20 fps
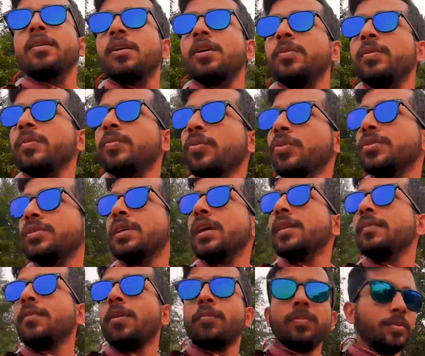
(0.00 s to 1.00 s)
और भी बहुत
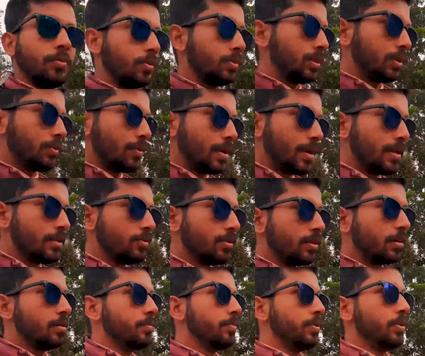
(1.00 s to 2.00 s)
सारे प्रॉब्लम होती है क्योंकि जो
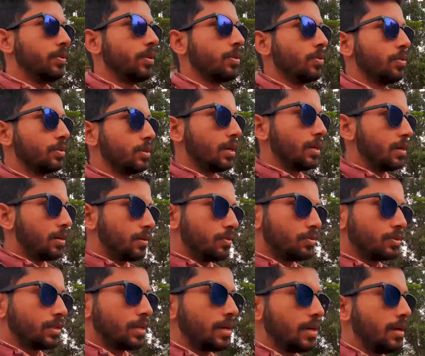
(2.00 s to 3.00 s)
एक कंप्यूटर होता है
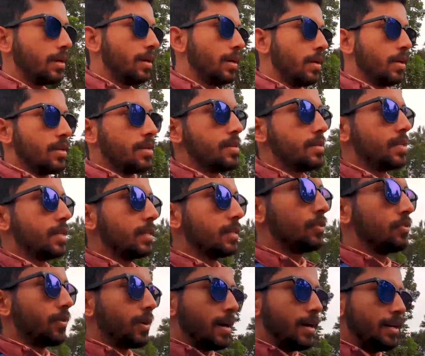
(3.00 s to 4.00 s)
उसके स्किन से
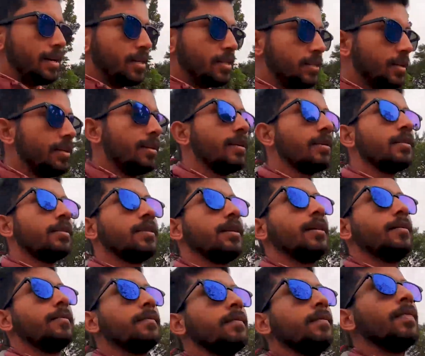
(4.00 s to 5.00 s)
जो रेडिएशन
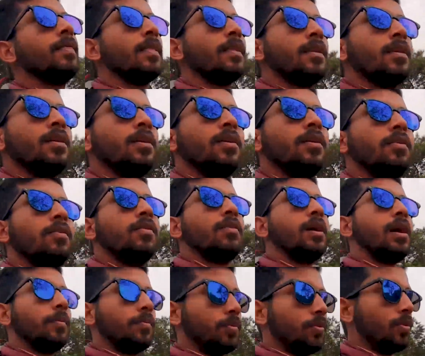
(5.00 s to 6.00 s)
निकलता है वो
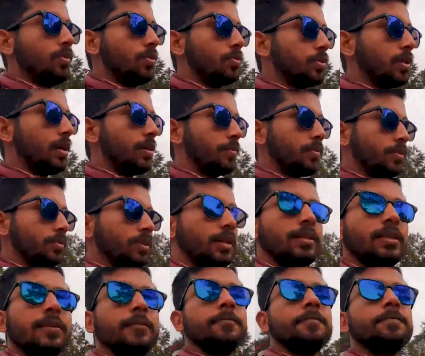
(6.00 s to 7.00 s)
आपको नुकसान
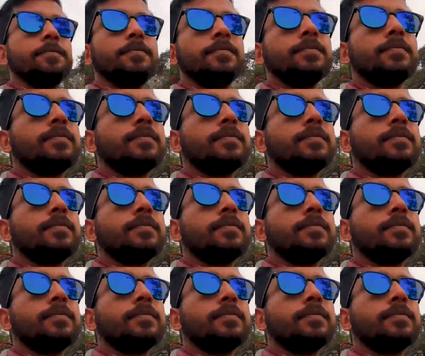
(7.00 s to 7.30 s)
पहुंचाता है